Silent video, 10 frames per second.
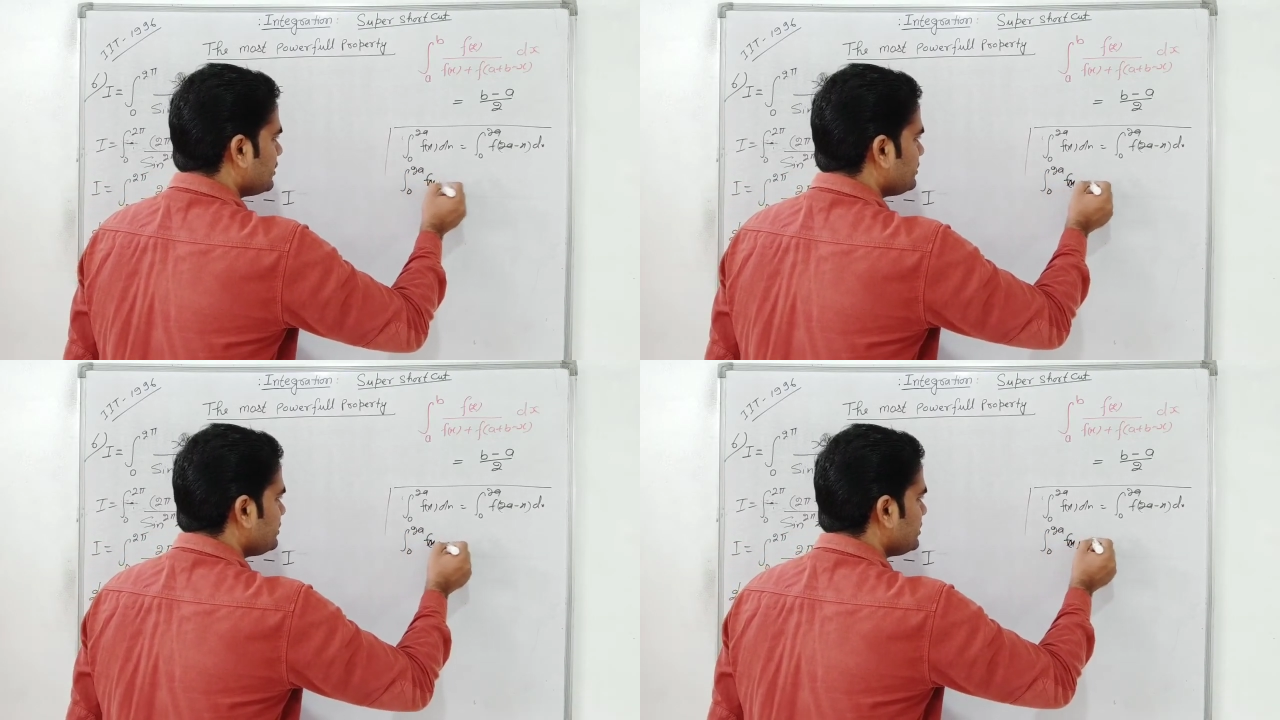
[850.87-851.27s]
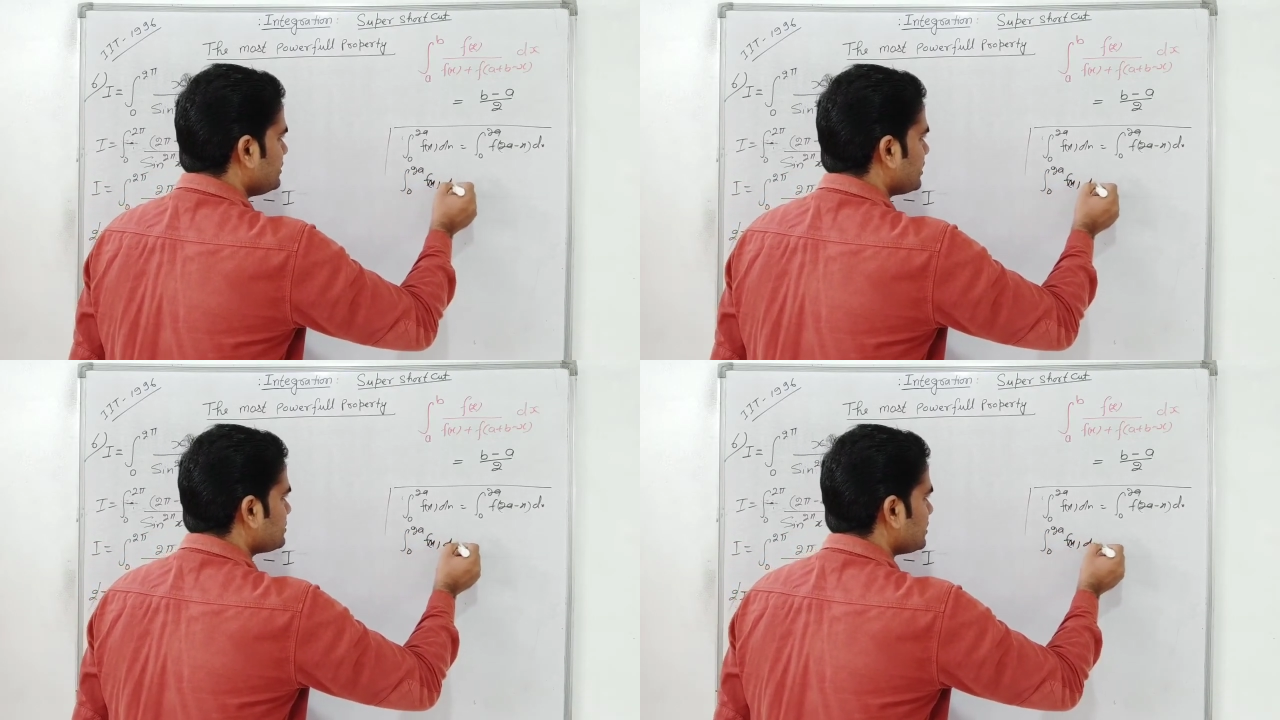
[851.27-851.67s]
डी
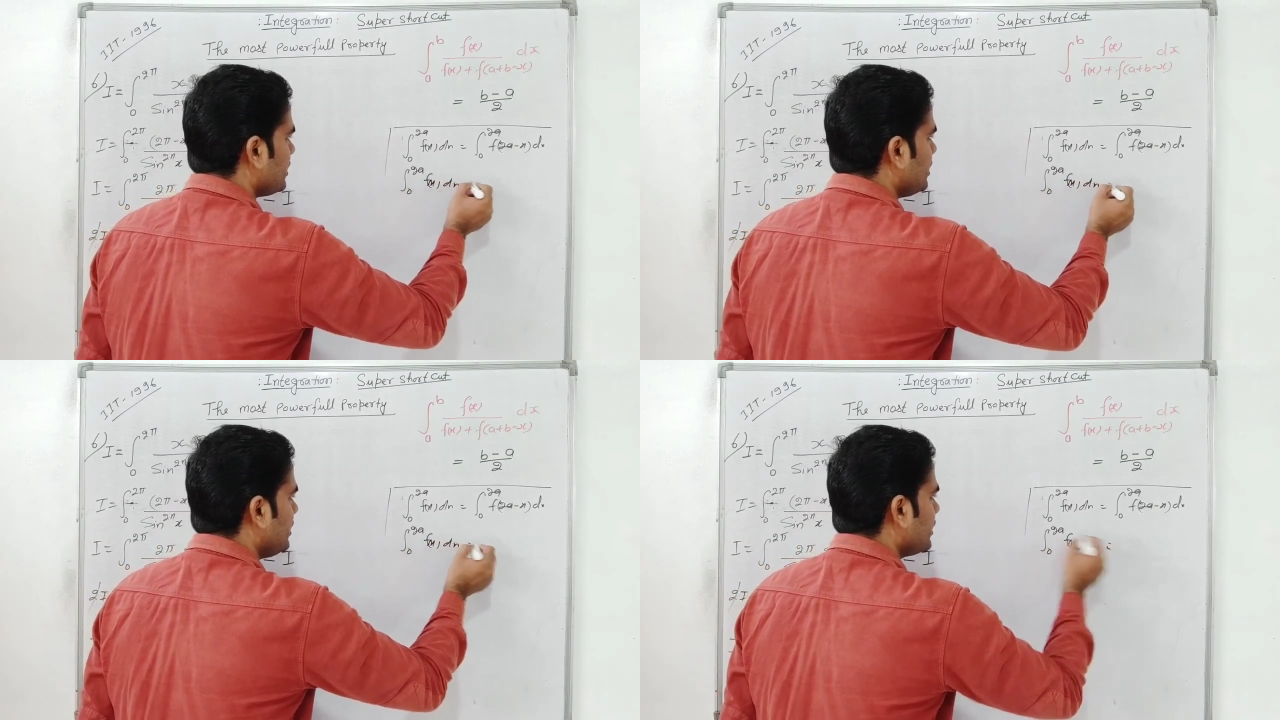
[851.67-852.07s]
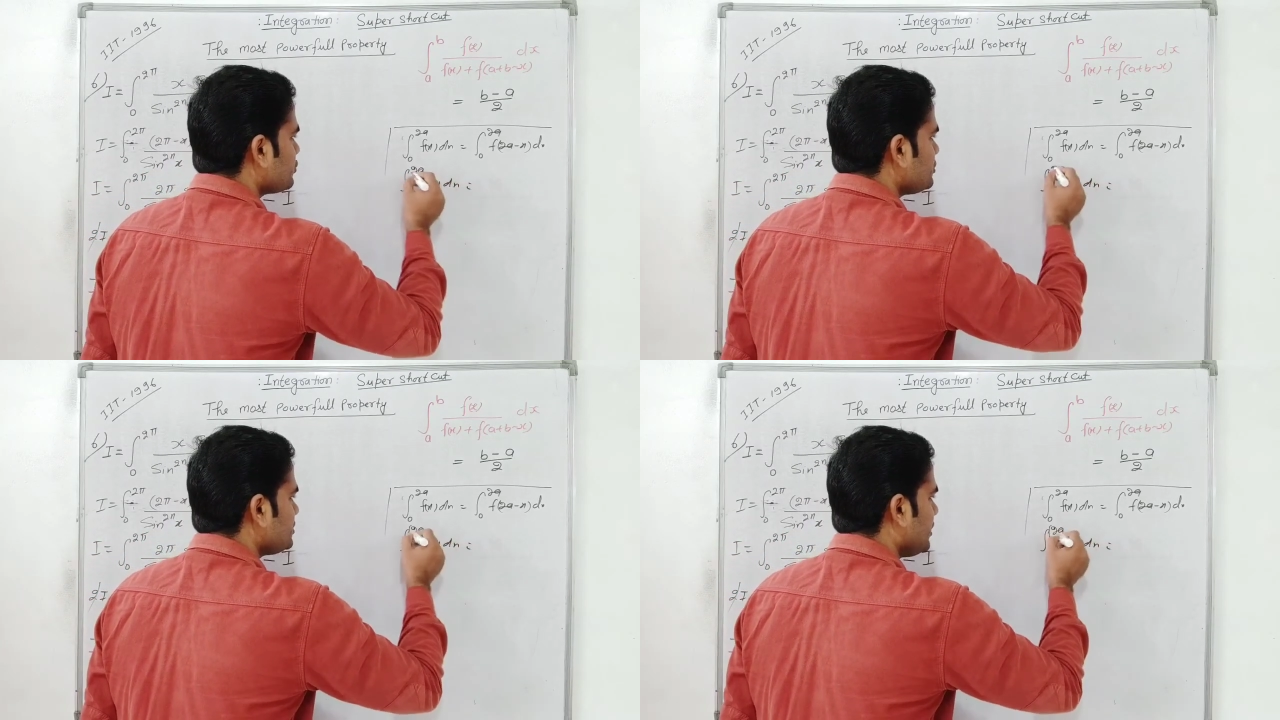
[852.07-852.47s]
एक्स है
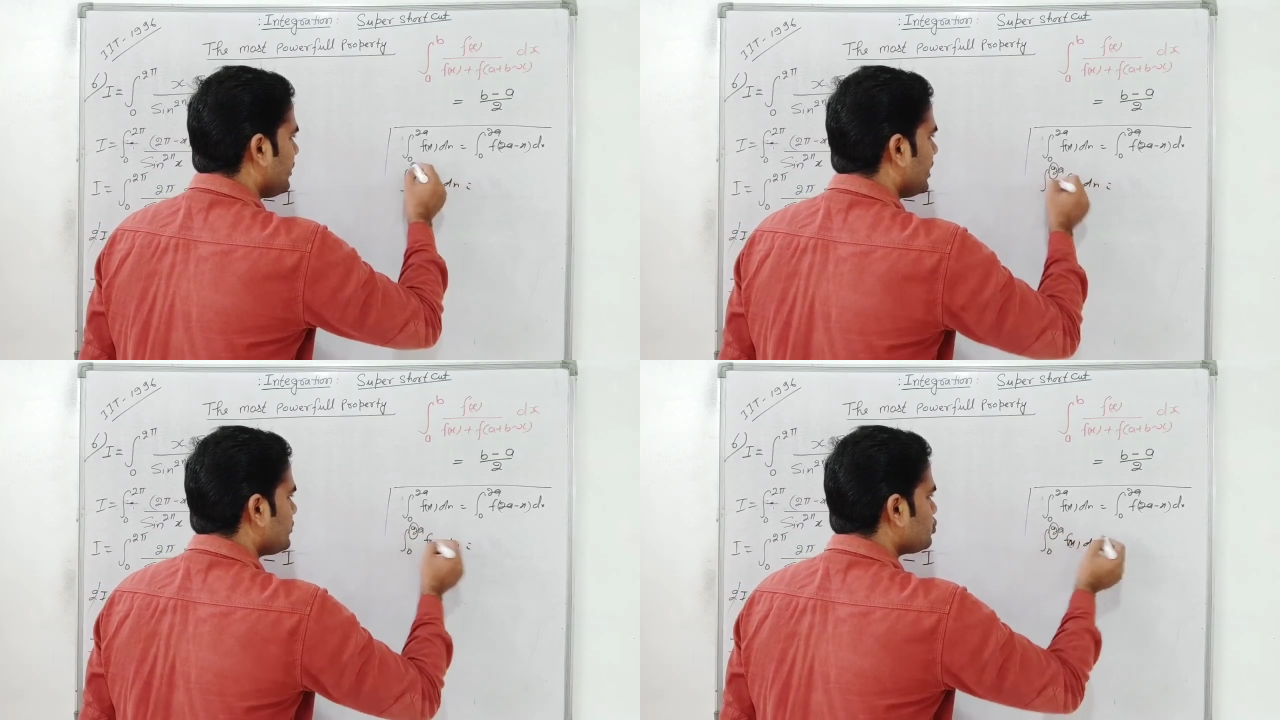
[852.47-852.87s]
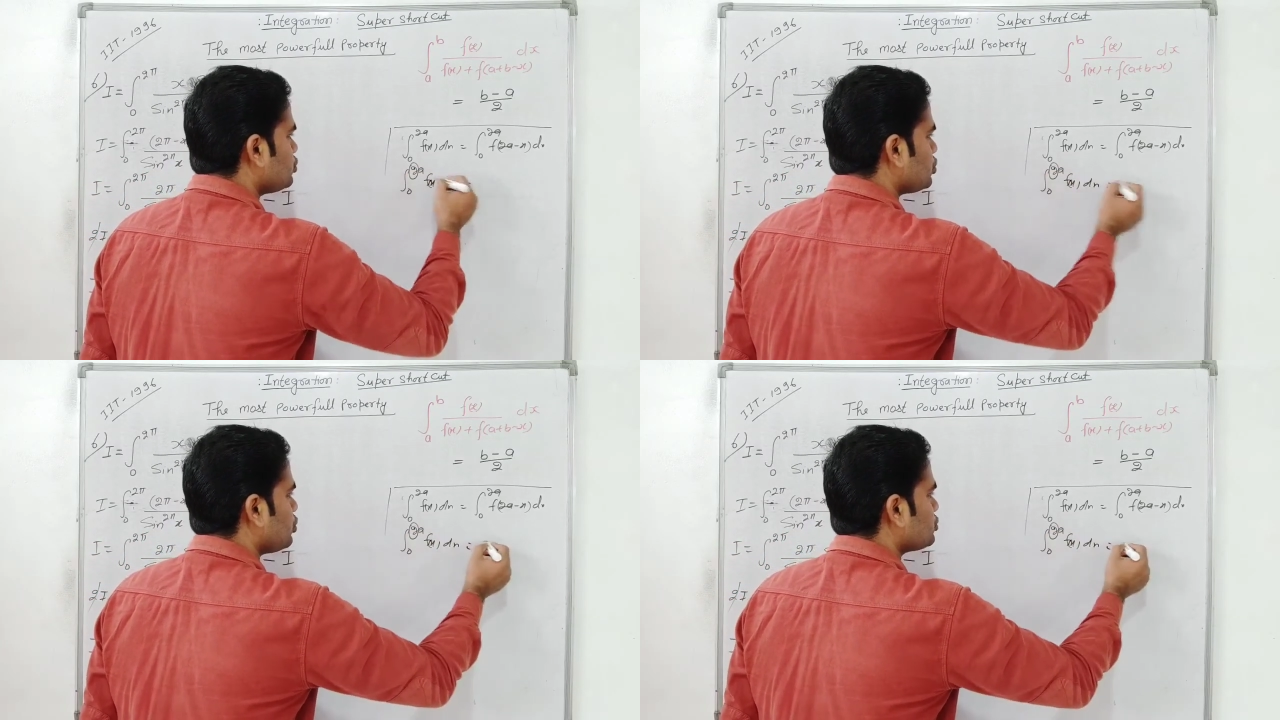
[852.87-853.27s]
तो ये वाला
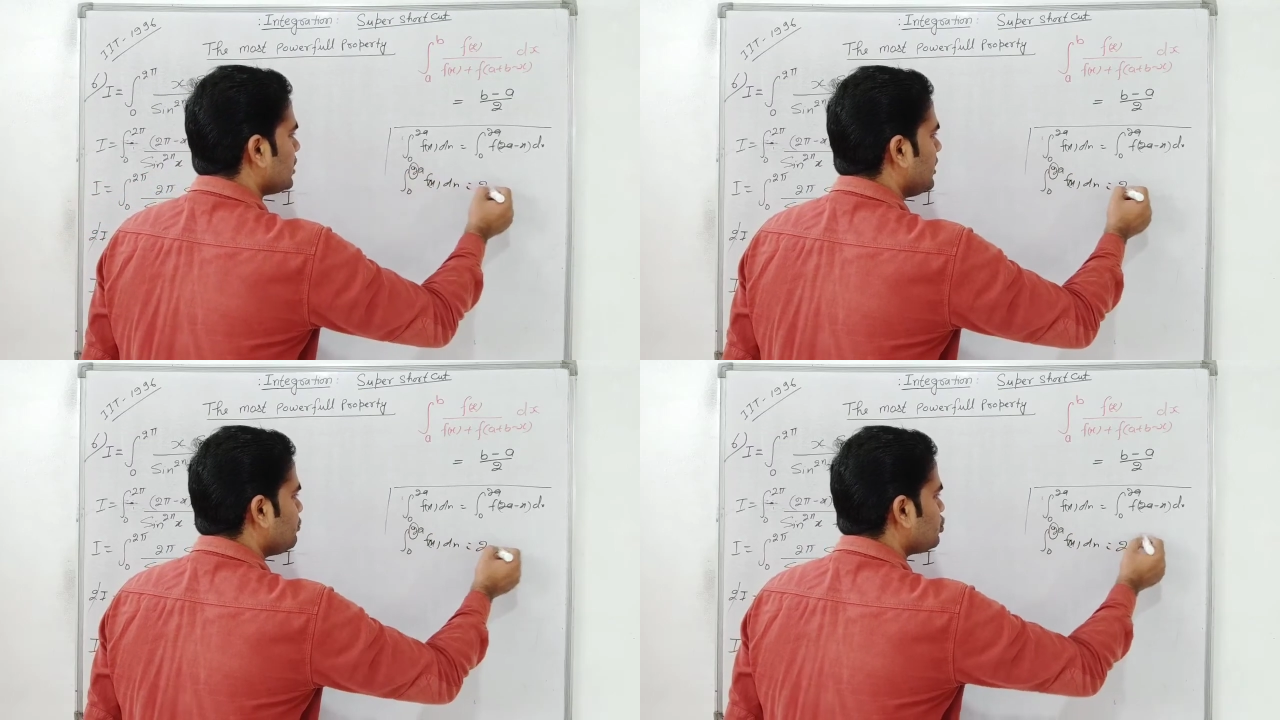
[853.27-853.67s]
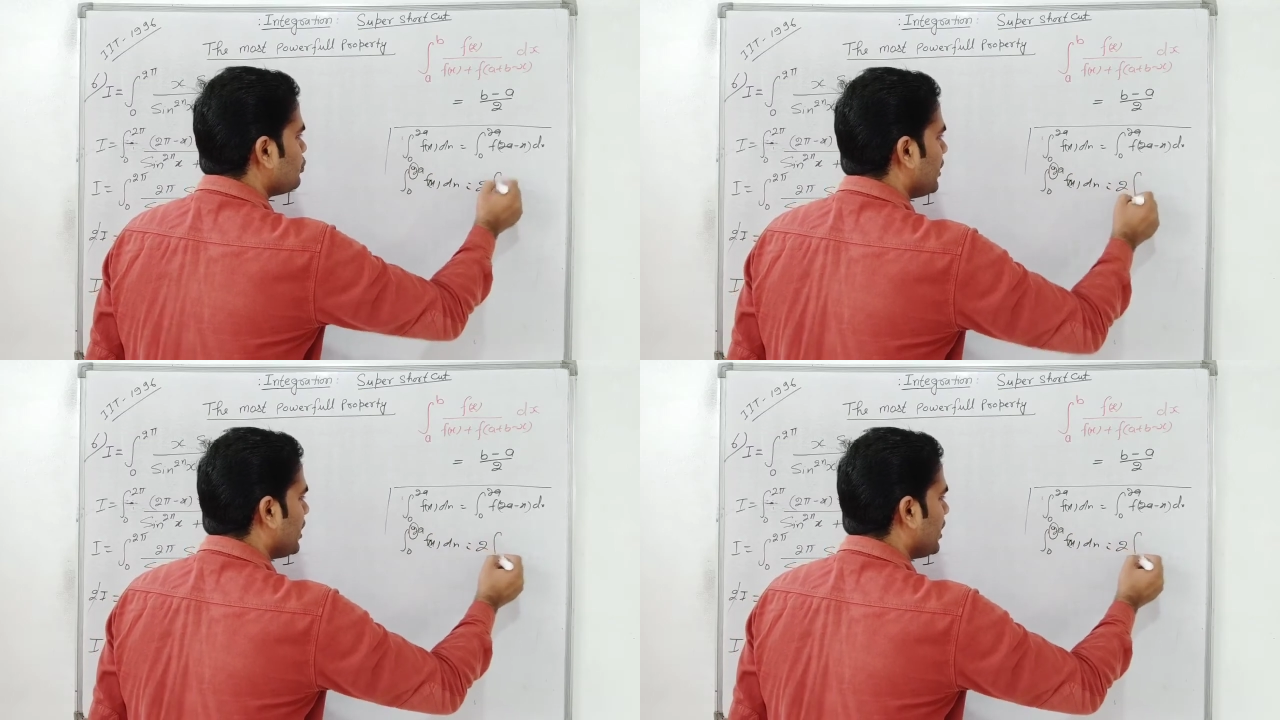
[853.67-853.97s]
टू जो होता है हम टू